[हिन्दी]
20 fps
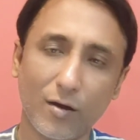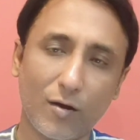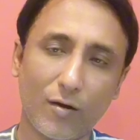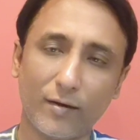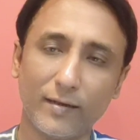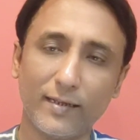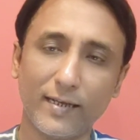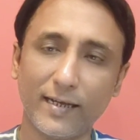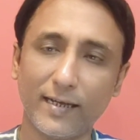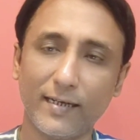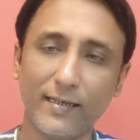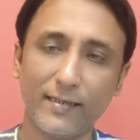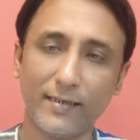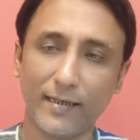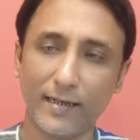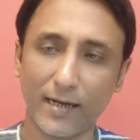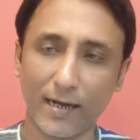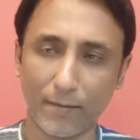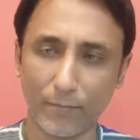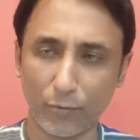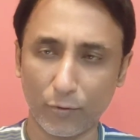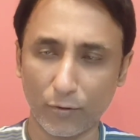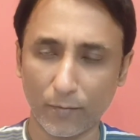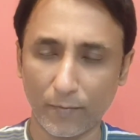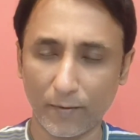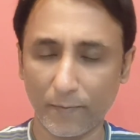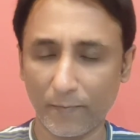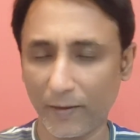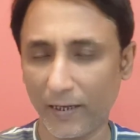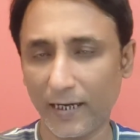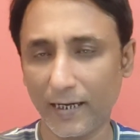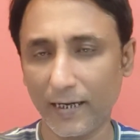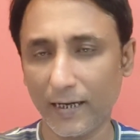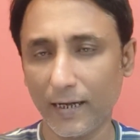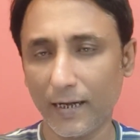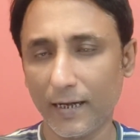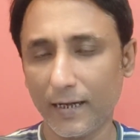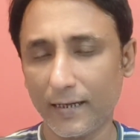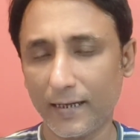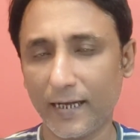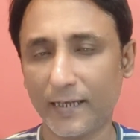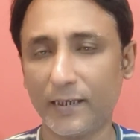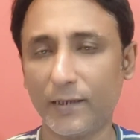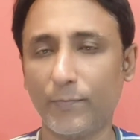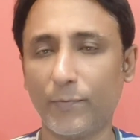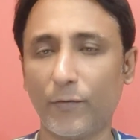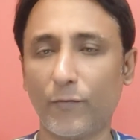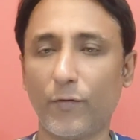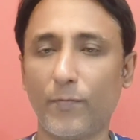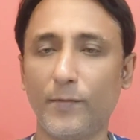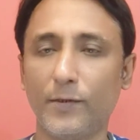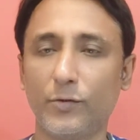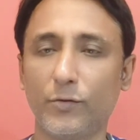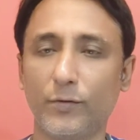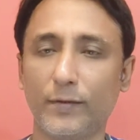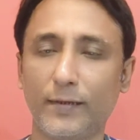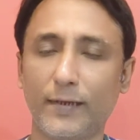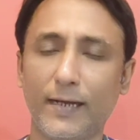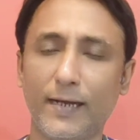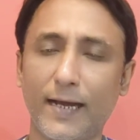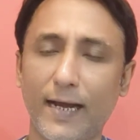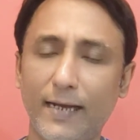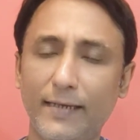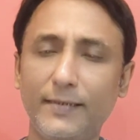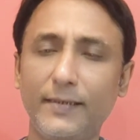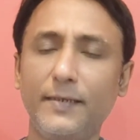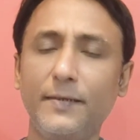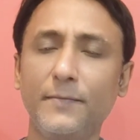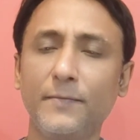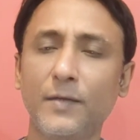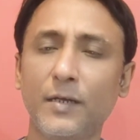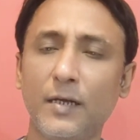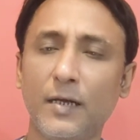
और देख लीजिएगा आप लोग फिर कैसी परफॉर्मेंस होती है खैर जी